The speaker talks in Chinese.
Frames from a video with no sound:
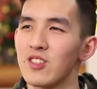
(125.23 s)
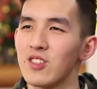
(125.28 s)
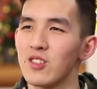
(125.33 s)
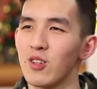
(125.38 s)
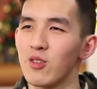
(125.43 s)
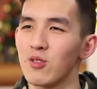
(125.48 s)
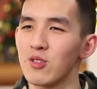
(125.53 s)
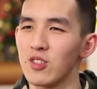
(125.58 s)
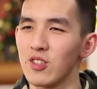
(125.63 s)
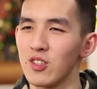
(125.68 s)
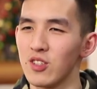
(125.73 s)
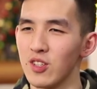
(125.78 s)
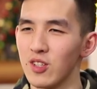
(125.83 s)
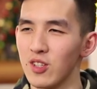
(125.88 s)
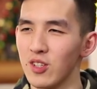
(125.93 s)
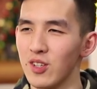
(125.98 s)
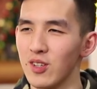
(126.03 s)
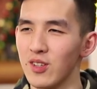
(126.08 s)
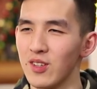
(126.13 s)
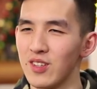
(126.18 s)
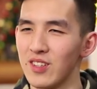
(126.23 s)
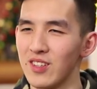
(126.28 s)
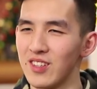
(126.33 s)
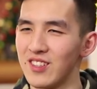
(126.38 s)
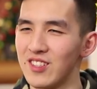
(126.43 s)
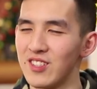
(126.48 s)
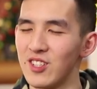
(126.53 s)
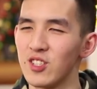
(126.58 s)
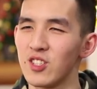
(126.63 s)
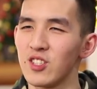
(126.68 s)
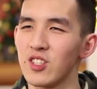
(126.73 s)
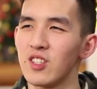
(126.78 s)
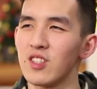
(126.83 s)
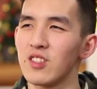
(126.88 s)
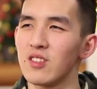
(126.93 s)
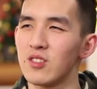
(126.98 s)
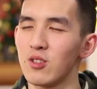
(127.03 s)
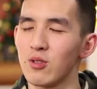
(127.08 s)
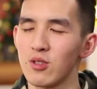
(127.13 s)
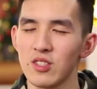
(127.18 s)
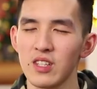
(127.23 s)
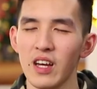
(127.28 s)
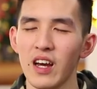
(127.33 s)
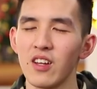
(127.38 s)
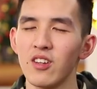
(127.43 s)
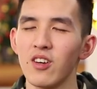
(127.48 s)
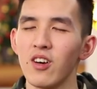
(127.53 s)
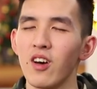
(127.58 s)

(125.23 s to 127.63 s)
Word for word: 是就是其实就是在艾